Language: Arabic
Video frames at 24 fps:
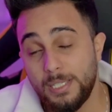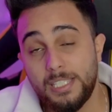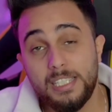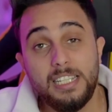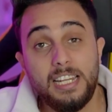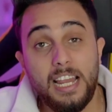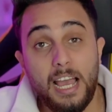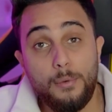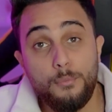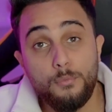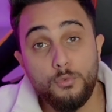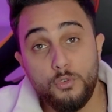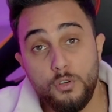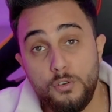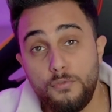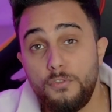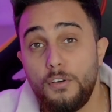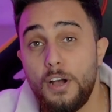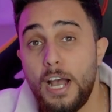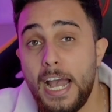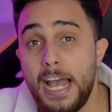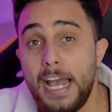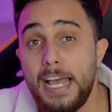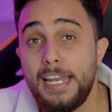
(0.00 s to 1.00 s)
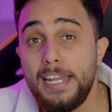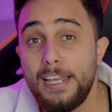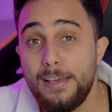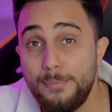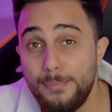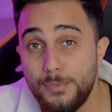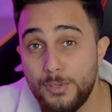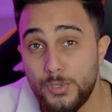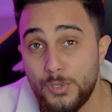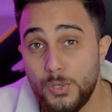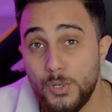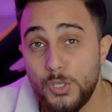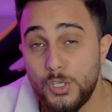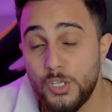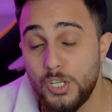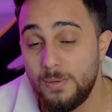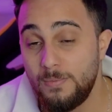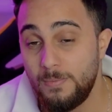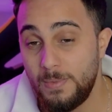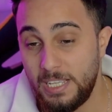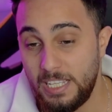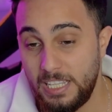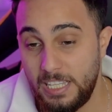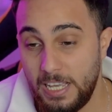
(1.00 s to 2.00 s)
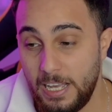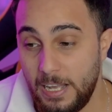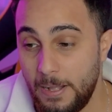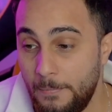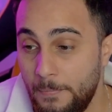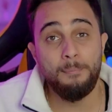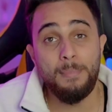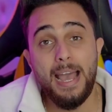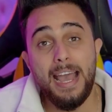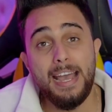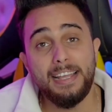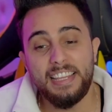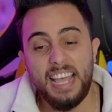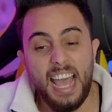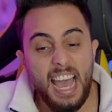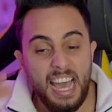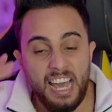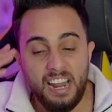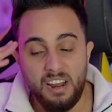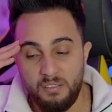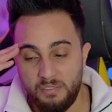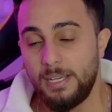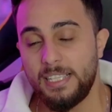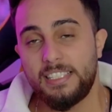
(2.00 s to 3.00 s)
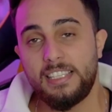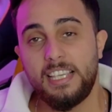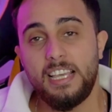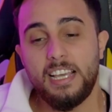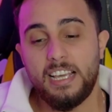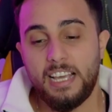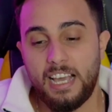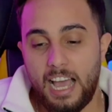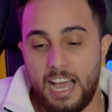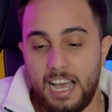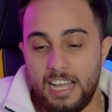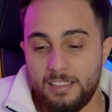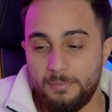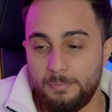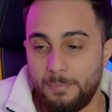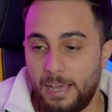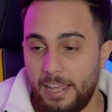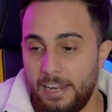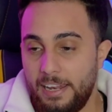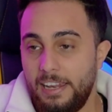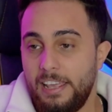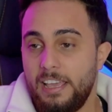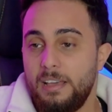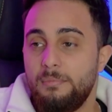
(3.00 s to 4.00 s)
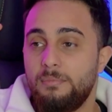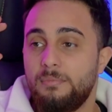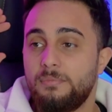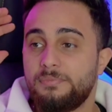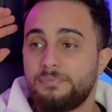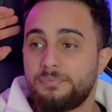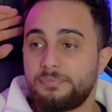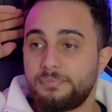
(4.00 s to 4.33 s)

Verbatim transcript: بس اللي عم شوفه حاليا بالسوشيال ميديا ما عاد اعرف بس هيك عاد معلم